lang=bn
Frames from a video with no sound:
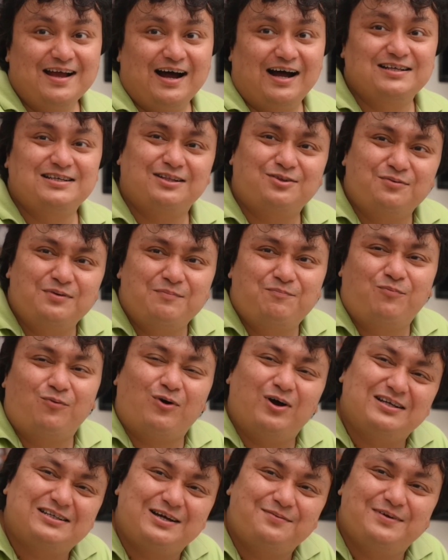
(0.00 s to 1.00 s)
আচ্ছা তোমরা
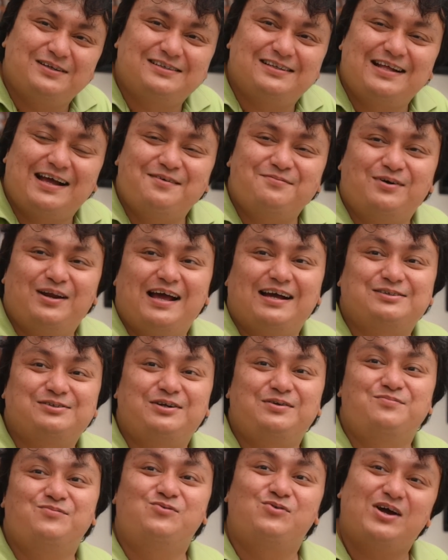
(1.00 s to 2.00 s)
পয়সা বেশি দেয় বলে
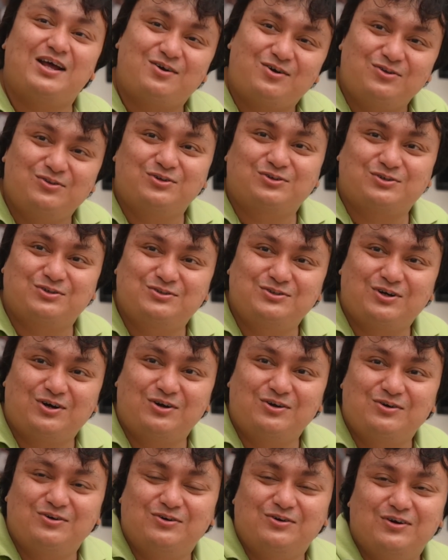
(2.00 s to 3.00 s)
একজন মুখের গন্ধ সহ্য
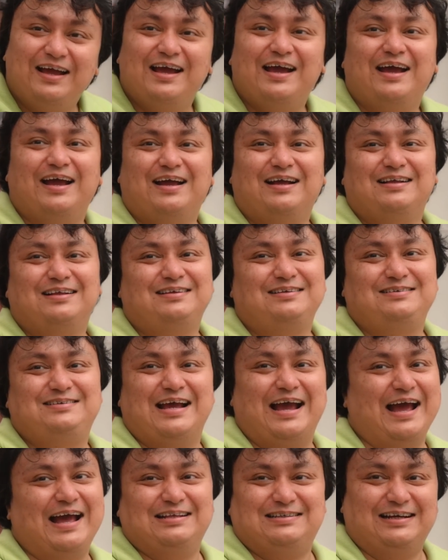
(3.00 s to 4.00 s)
করো ইহ,
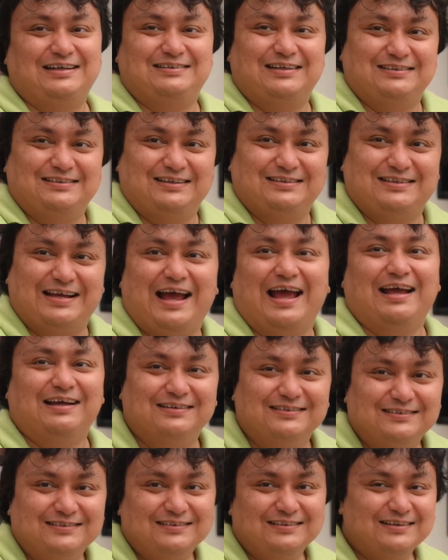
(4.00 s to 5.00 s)
ছ্যা ছ্যা ছ্যা ছ্যা ছ্যা।
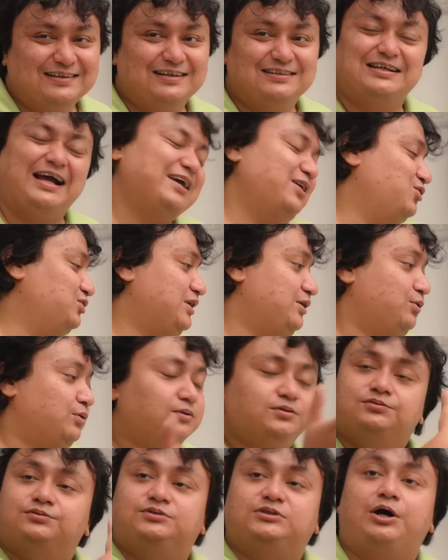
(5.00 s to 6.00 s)
যাই হোক যাও
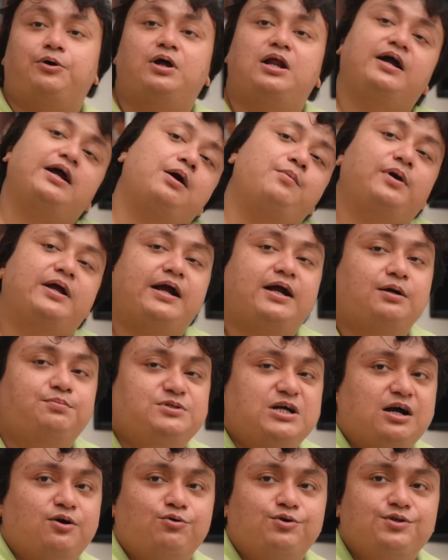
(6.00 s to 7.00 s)
যাওয়ার আগে আমাকে এক কাপ
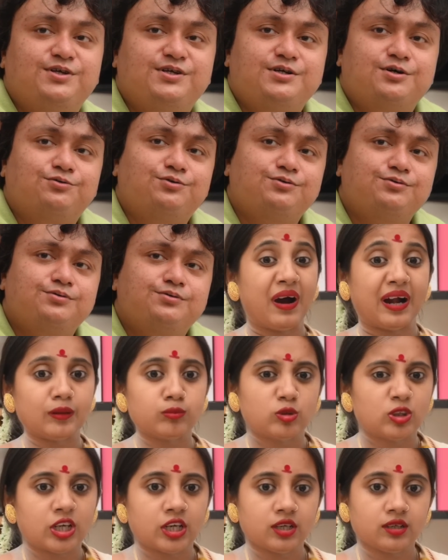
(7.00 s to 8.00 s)
চা করে দিয়ে যাও তো
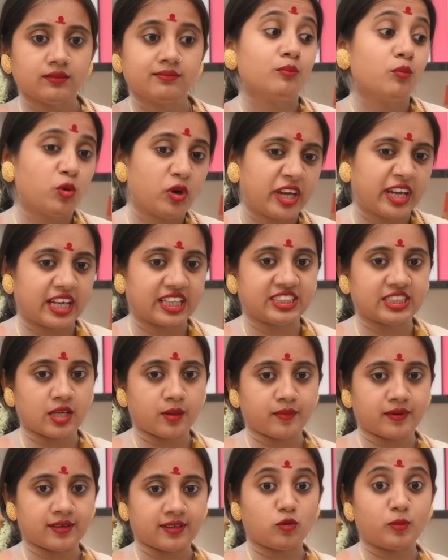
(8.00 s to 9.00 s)
পারবো না বয়ে গেছে
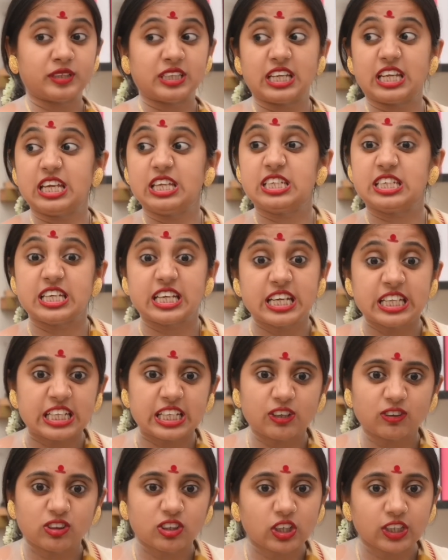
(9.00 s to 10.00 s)
আমার তোমাদের এই ঝিগিরি
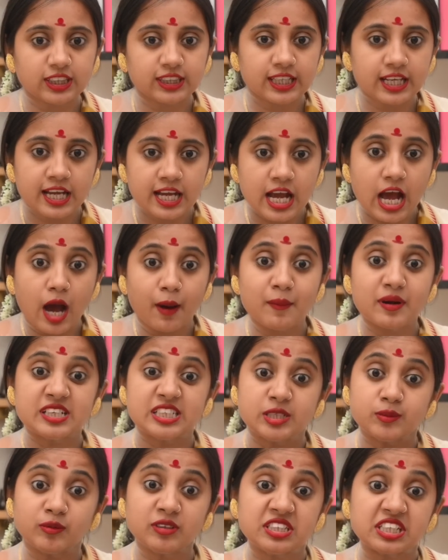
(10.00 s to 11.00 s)
করতে করতে আমার
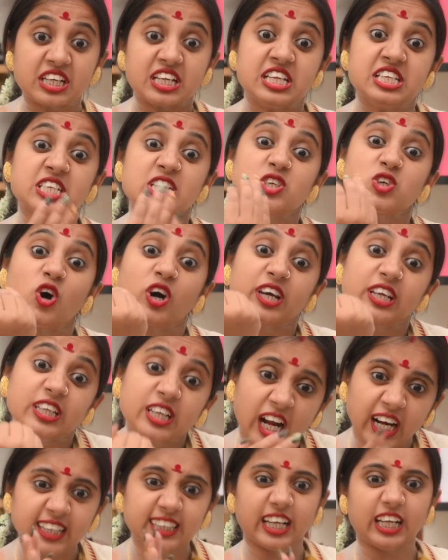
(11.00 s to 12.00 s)
জীবন থেকে নিজের শখের
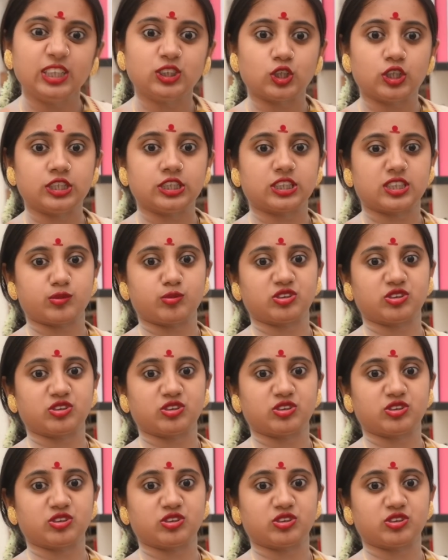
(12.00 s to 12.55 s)
গানটাই চলে যেতে